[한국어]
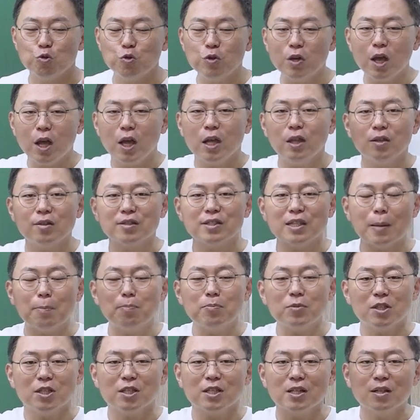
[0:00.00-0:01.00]
위에 있는
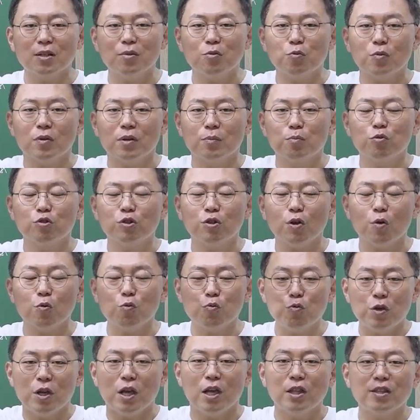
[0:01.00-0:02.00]

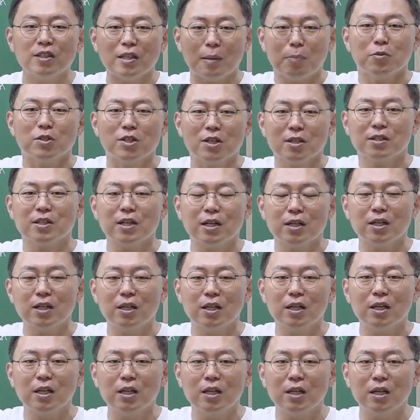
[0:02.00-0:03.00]
3층부터 위에 있는 3층짜리
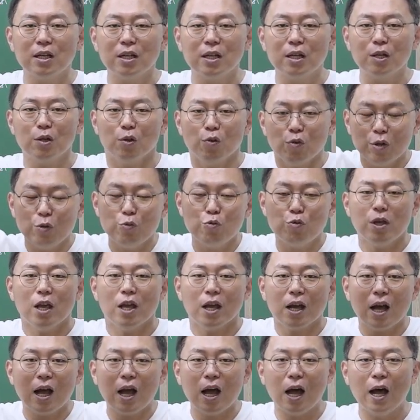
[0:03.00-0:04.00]

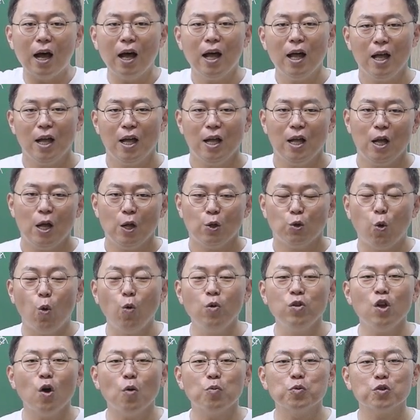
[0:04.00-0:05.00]
위에가
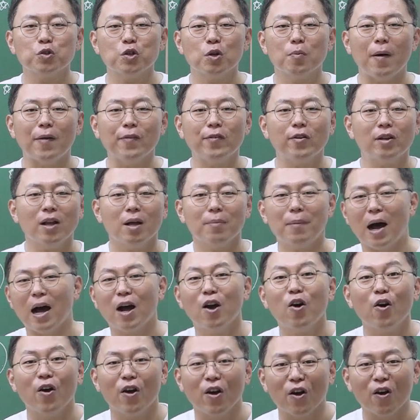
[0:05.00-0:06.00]
돈이 없어서 만들다
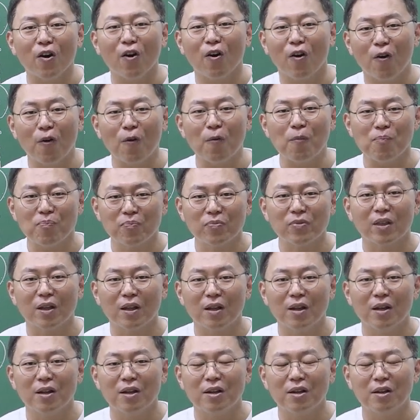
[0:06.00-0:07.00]
만 거예요.
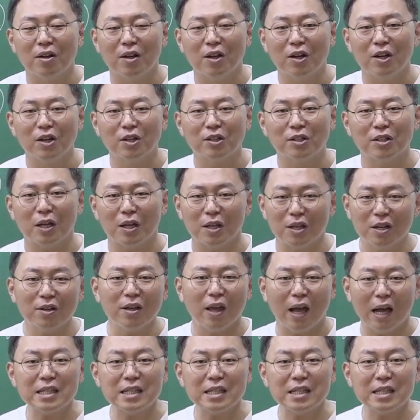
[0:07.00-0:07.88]
그냥 이렇게